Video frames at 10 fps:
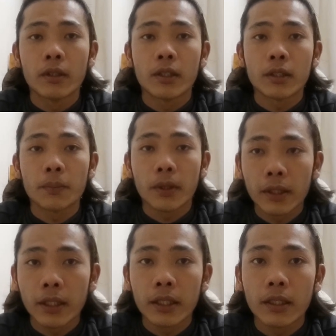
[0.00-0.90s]
kasi pag
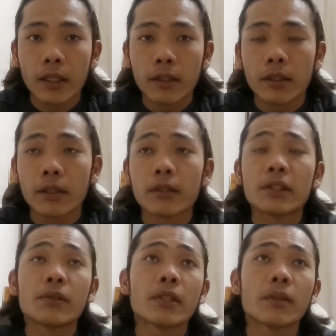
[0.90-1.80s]
nag-greet ka lang ng
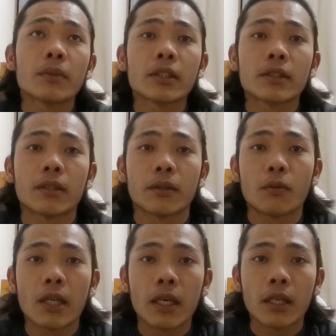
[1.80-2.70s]
hayo gozaimasu nang
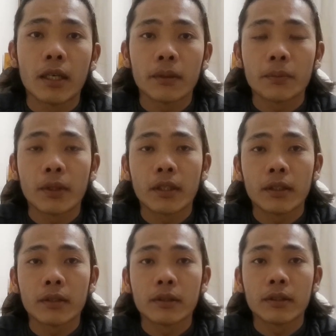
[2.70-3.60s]
wala lang parang
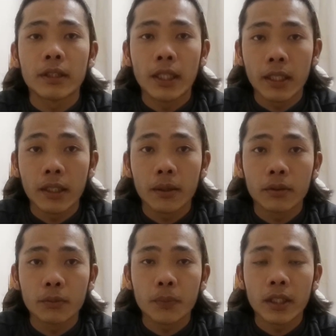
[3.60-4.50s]
hindi ka nag
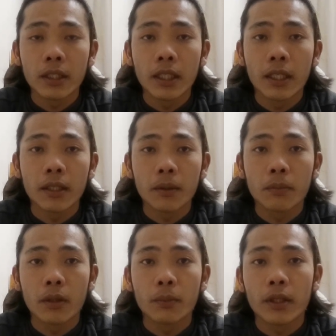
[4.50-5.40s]
pag hindi ka
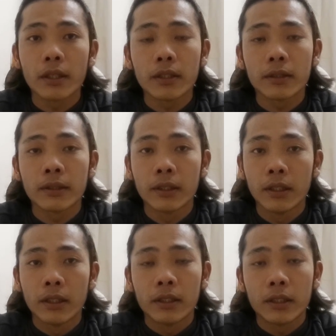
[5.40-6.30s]
nagbow parang
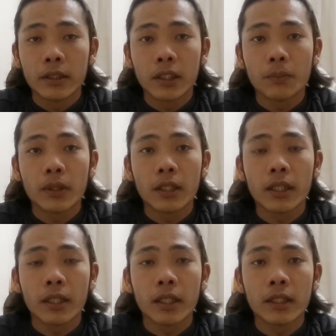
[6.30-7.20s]
isipin nila
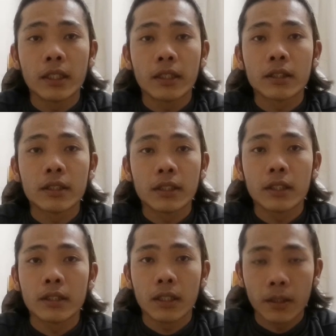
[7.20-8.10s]
na hindi ka sincere
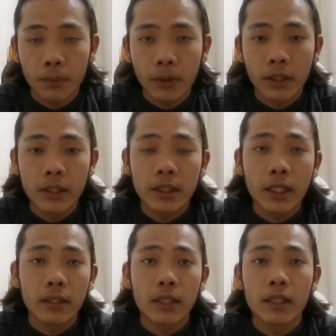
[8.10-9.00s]
sa pag-greet sa
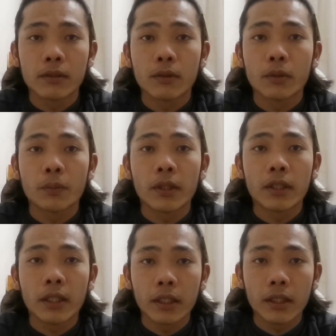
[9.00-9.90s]
kanila. So, pag
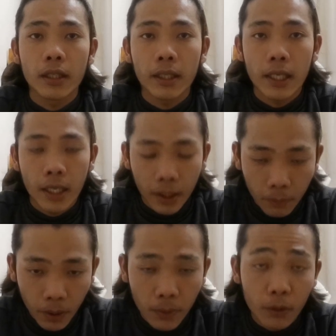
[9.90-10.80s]
nag-greet ka, kailangan
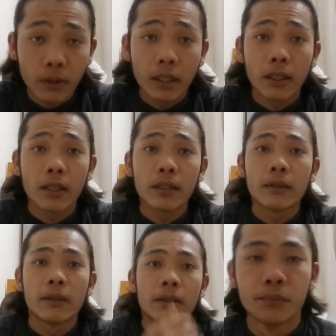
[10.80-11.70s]
may bow talaga.
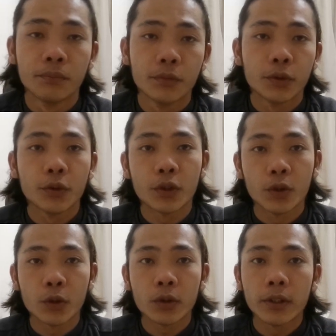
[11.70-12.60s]

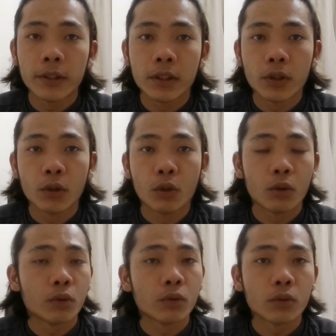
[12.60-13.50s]
Sunod is yung